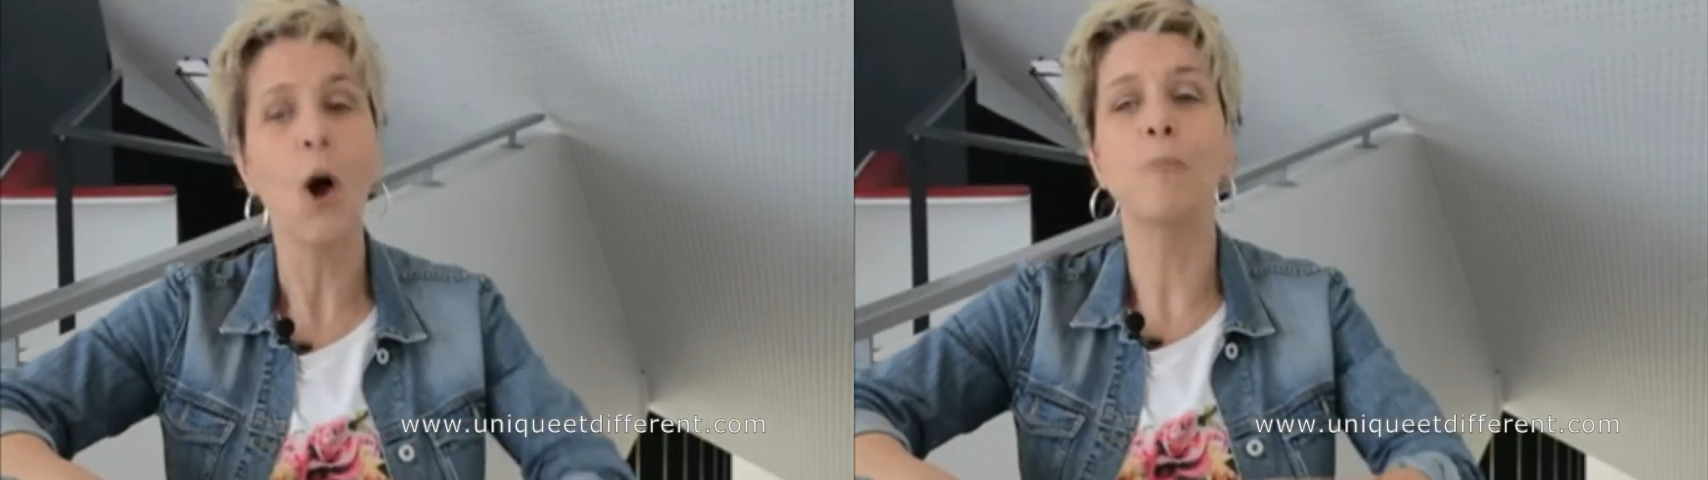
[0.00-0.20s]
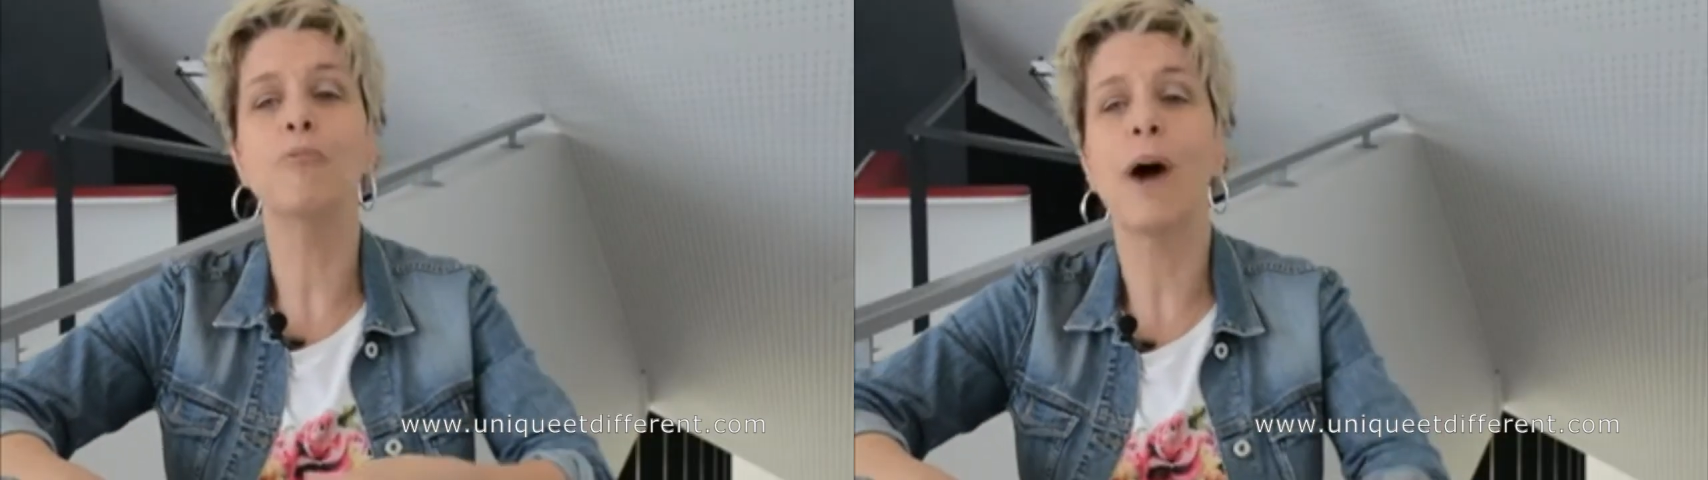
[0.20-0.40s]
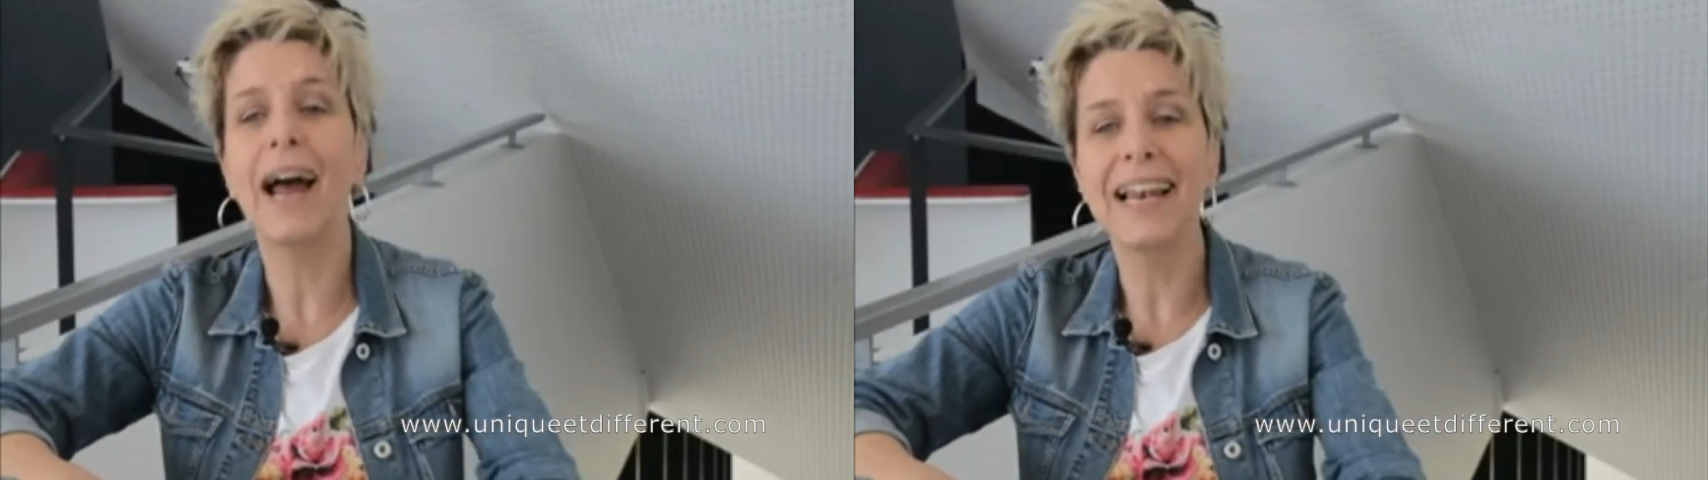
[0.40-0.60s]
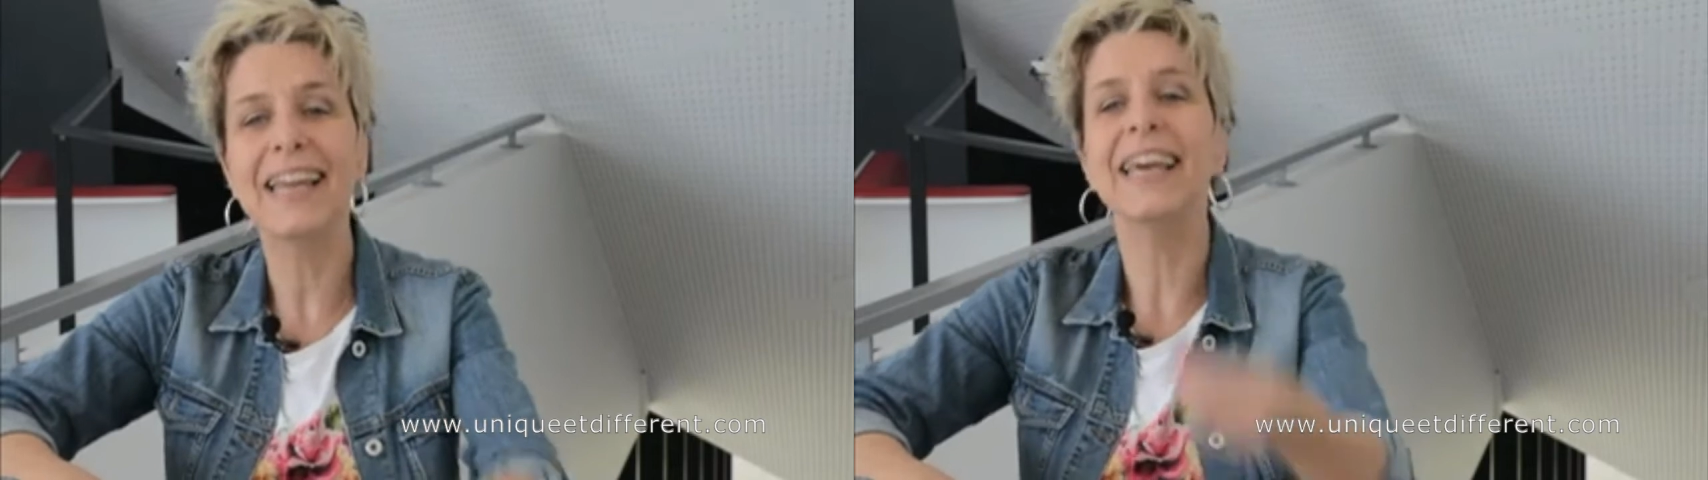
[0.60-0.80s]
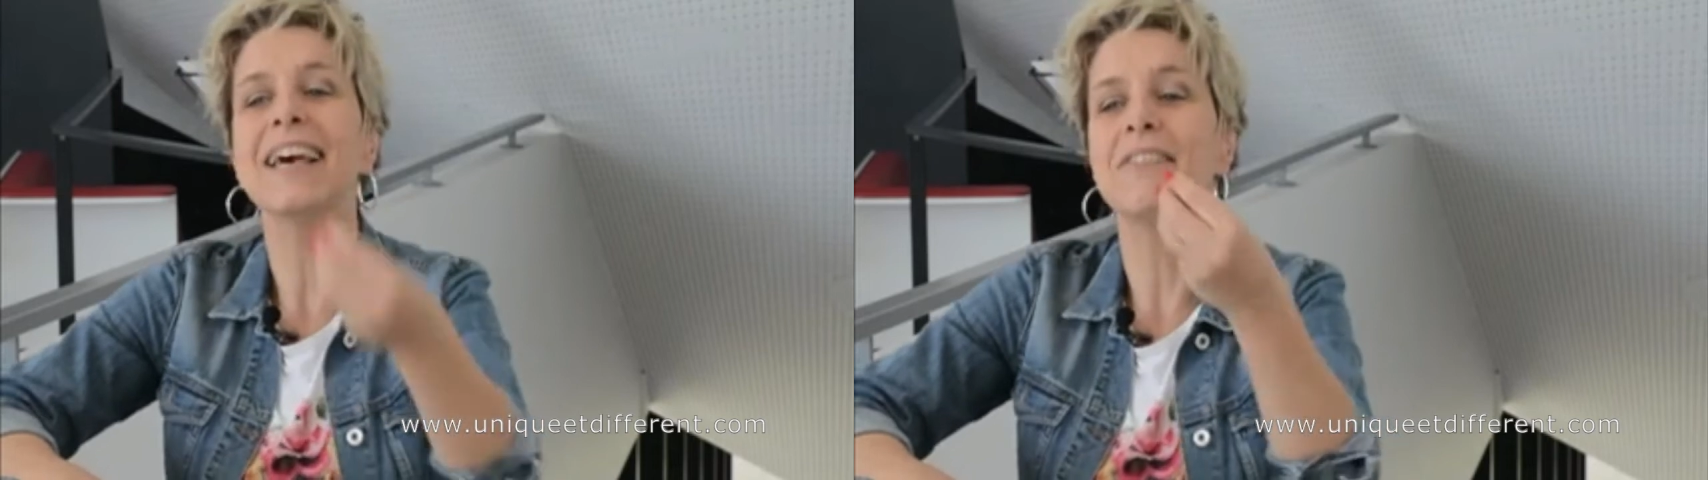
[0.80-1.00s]
pour
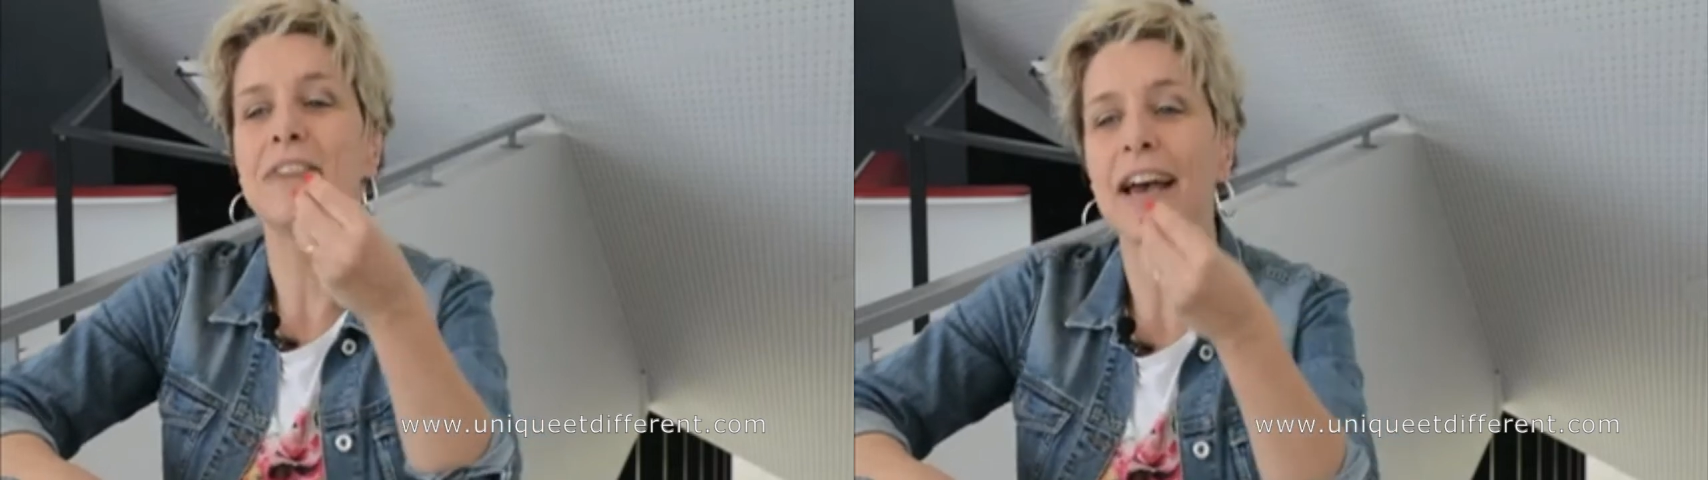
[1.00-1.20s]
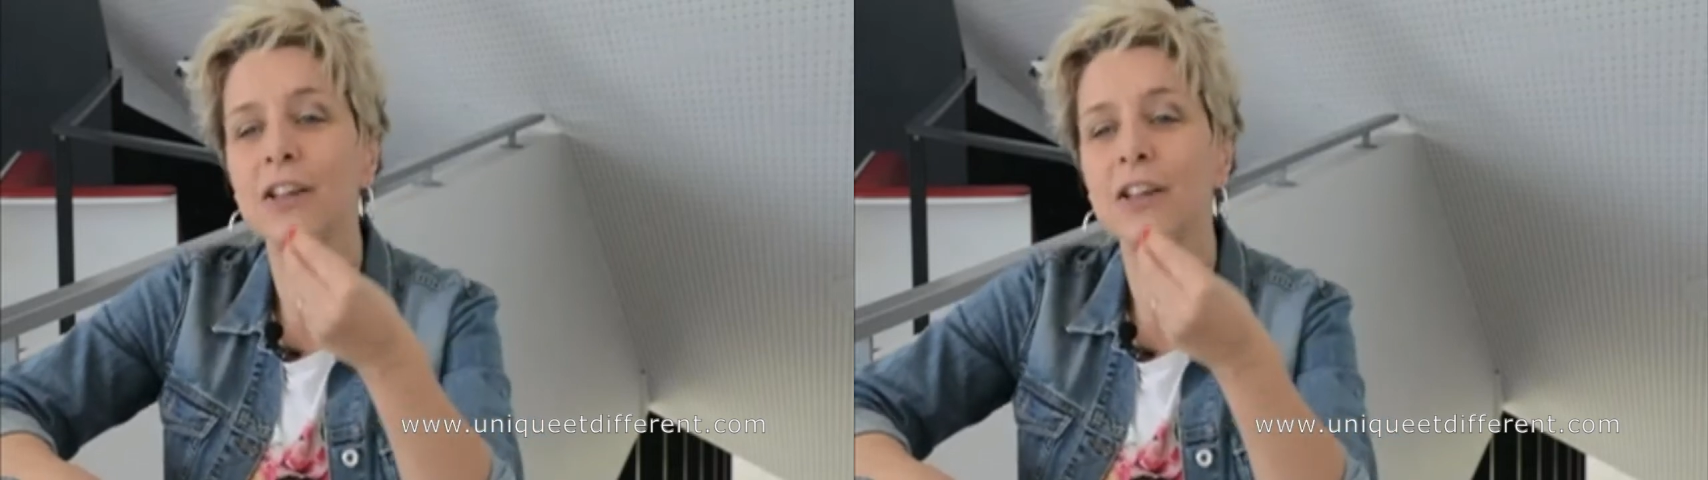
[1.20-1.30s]
aller vers